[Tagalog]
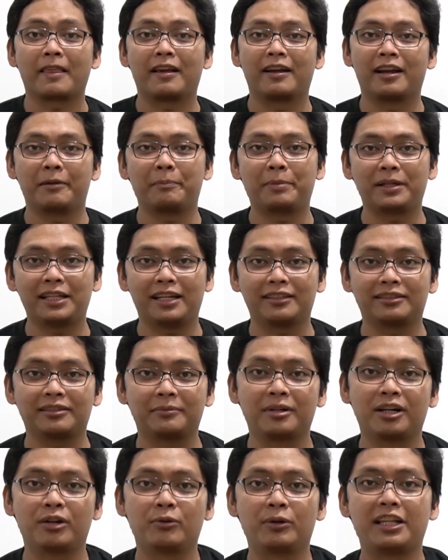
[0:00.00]
Nga pala, sa
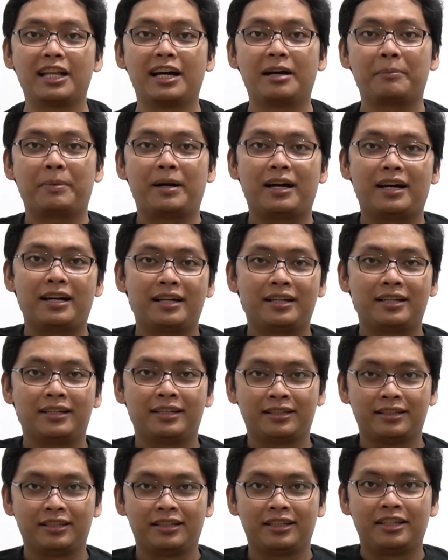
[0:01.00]
mga wala pa,
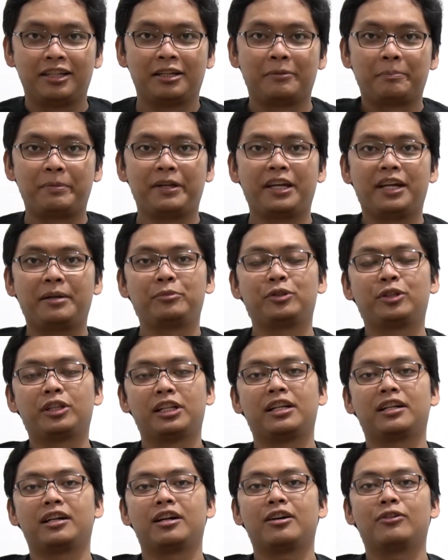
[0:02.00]
PM nyo
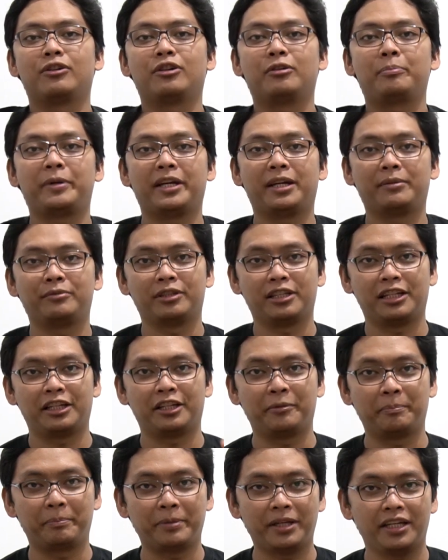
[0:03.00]
na lang ako, PM nyo na
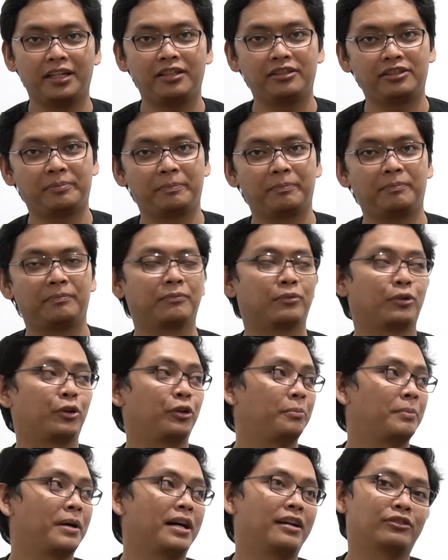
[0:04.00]
lang yung page,
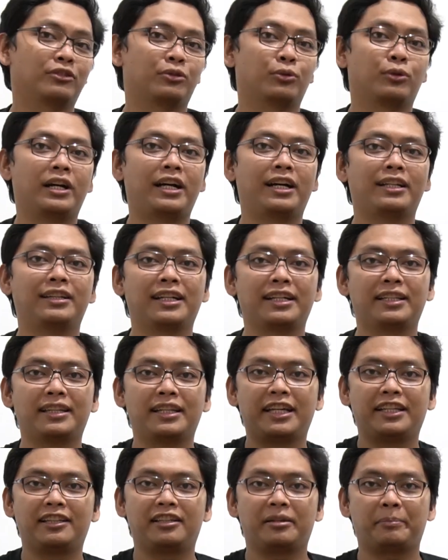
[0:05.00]
Toy box,
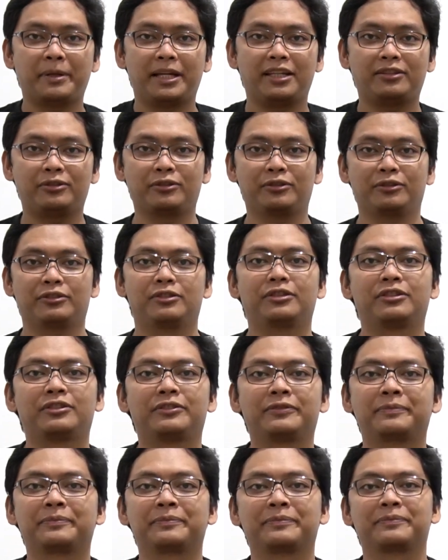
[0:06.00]
290 pesos.
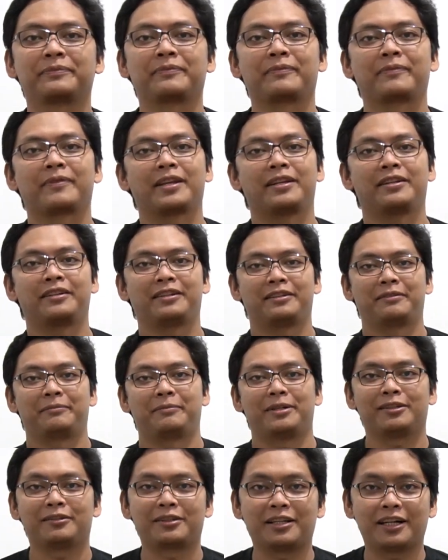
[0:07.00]

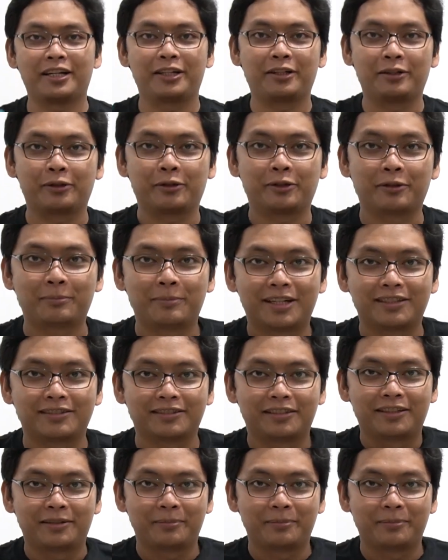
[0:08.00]
Meron na kayong toy box na